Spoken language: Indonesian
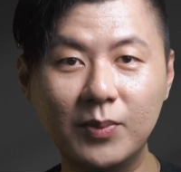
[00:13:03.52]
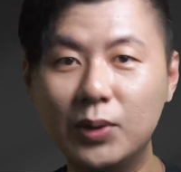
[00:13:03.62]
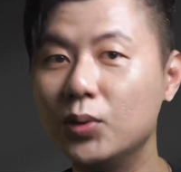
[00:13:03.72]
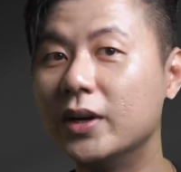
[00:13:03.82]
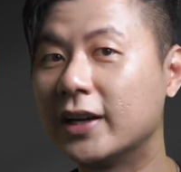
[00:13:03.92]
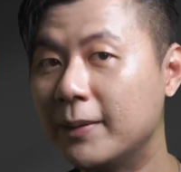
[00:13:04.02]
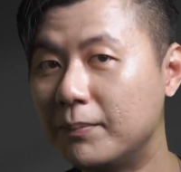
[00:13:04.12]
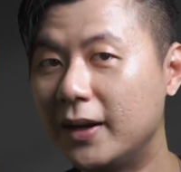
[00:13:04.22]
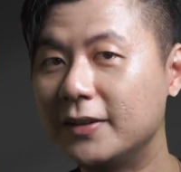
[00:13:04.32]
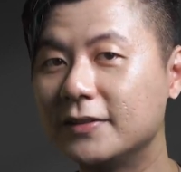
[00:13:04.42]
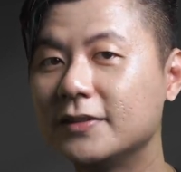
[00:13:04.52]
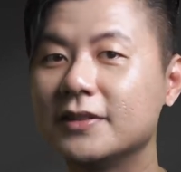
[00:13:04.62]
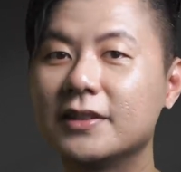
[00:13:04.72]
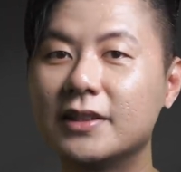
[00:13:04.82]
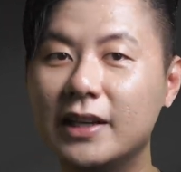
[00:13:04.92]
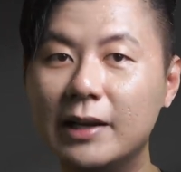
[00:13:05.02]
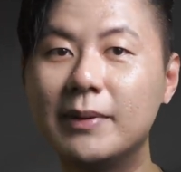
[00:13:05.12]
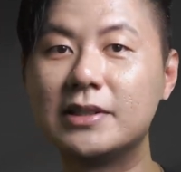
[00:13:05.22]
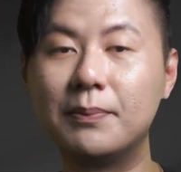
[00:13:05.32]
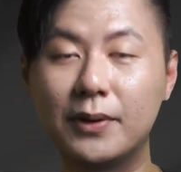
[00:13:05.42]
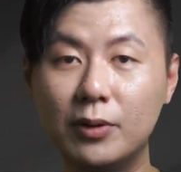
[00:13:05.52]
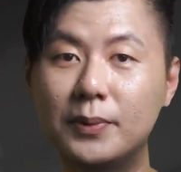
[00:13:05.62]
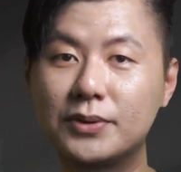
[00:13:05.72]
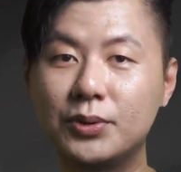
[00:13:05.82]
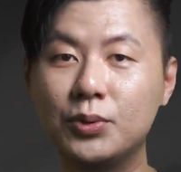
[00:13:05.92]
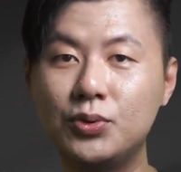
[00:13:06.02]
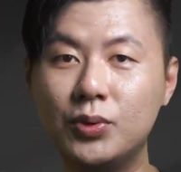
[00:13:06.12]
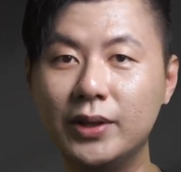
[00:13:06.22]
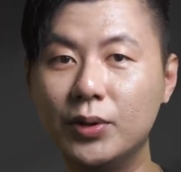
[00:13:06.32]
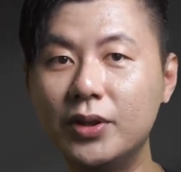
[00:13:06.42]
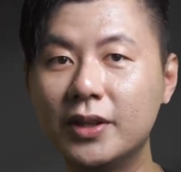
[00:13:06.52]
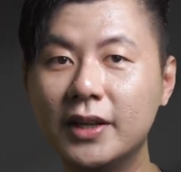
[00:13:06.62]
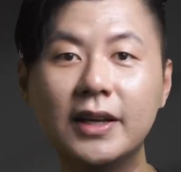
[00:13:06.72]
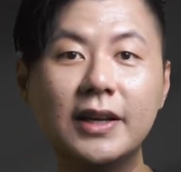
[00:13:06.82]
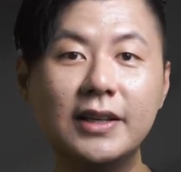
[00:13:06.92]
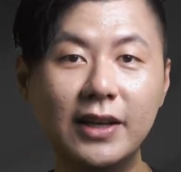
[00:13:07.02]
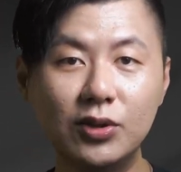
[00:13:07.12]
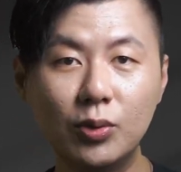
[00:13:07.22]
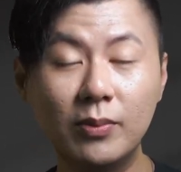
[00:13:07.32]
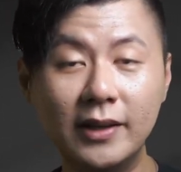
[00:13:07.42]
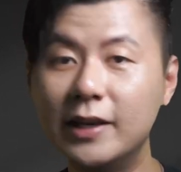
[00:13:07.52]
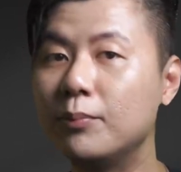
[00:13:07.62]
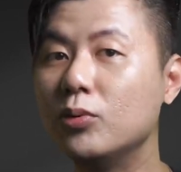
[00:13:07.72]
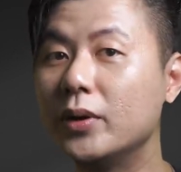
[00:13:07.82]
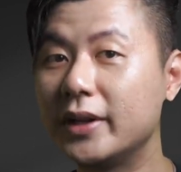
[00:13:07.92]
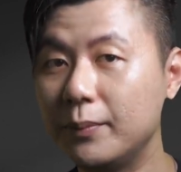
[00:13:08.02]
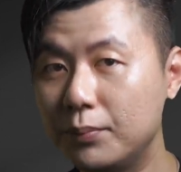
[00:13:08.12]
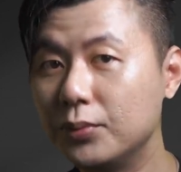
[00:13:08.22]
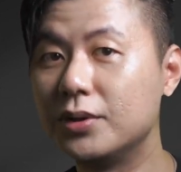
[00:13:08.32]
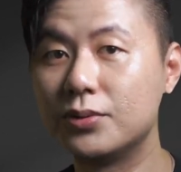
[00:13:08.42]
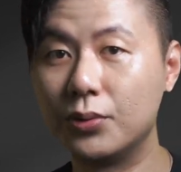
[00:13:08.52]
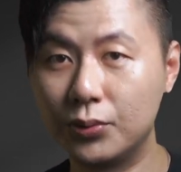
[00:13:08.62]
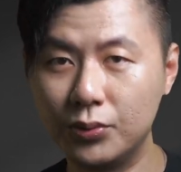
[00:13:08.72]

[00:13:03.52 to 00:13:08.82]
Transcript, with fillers: itu nggak gampang, karena masih perlu persetujuan node yang jumlahnya puluhan ribu di seluruh